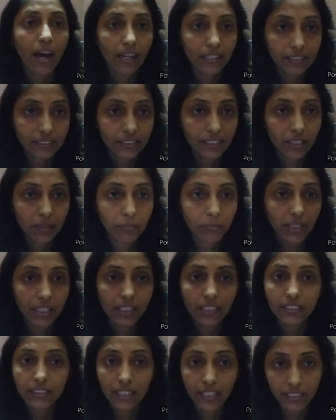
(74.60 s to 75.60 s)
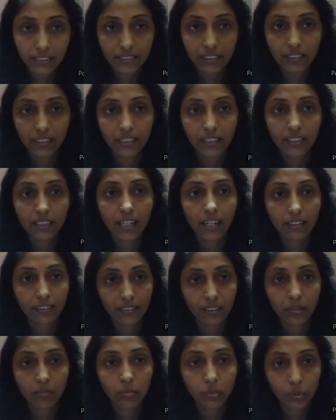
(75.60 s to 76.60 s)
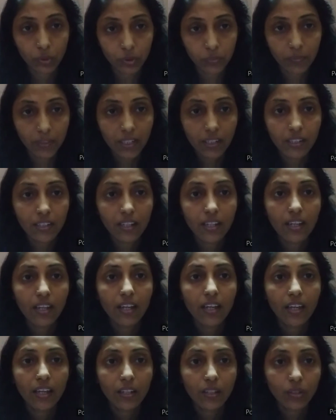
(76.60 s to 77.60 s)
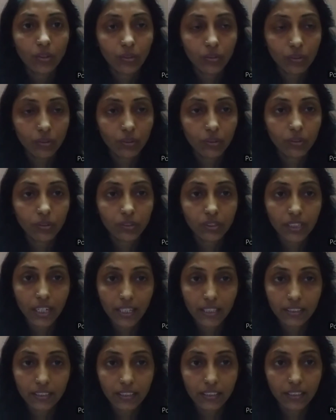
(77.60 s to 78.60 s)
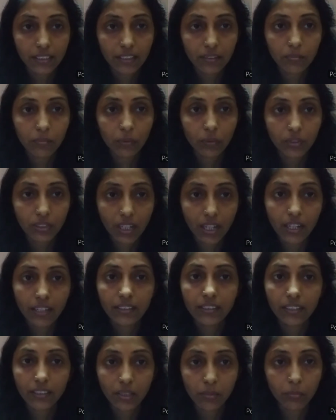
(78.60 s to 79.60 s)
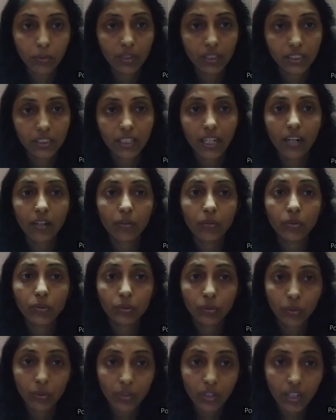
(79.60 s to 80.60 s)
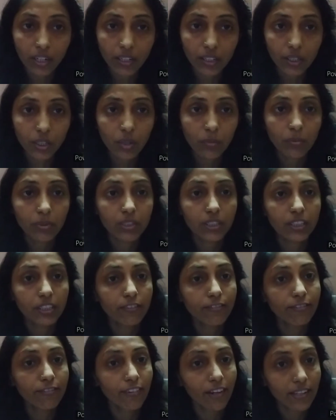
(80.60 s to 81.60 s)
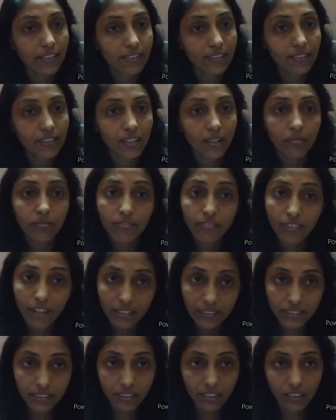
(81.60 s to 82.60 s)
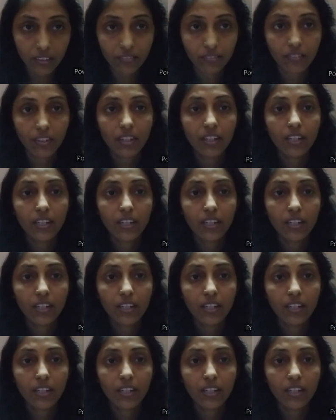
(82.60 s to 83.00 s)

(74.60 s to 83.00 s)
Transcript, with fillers: আজকে বিকেল সাড়ে চারটে ডাক্তার বসবে তো সাড়ে চারটের মধ্যেই যেতে বলেছে কারণ সুরক্ষার নিয়ম হচ্ছে ফার্স্ট কাম ফার্স্ট সার্ভ